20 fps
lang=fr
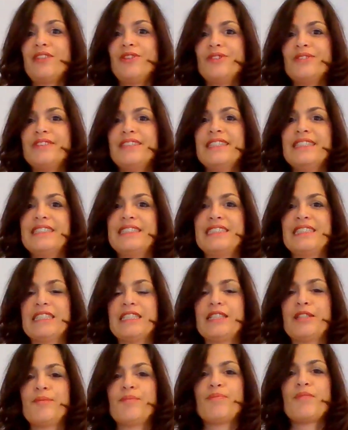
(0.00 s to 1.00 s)
le désir.
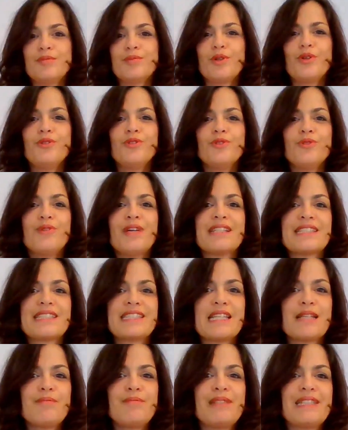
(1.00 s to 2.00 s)
Prenons un
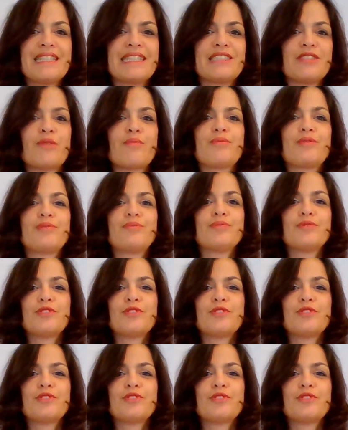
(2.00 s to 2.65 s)
simple exemple.